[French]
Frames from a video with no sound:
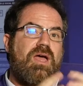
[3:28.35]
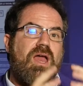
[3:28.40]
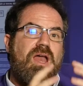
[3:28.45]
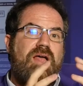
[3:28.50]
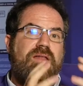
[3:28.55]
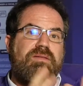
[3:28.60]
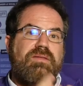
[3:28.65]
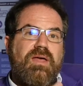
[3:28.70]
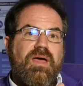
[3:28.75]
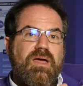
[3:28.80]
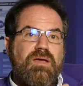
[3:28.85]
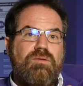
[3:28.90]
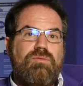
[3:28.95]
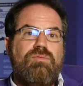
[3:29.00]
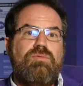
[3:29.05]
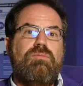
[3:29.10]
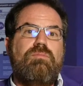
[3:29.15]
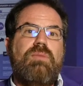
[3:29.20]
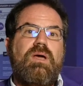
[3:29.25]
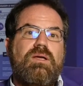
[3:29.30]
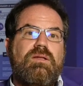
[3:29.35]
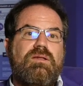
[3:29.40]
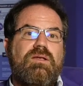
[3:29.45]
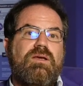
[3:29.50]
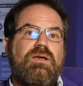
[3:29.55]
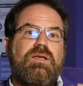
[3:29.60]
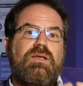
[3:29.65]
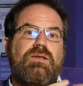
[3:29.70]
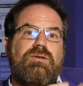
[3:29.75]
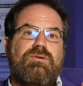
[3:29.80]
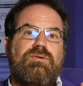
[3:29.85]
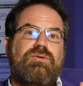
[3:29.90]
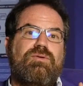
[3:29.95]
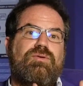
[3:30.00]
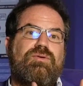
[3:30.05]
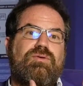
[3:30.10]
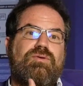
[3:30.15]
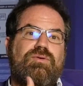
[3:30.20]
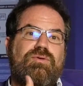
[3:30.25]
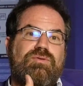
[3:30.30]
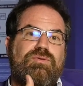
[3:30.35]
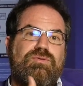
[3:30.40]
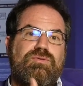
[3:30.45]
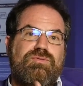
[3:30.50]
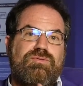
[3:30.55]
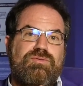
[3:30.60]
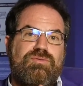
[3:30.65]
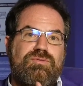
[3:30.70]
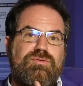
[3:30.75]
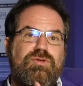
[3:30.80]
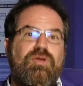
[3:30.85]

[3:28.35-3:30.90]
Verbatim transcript: à la taille d'une bactérie euh,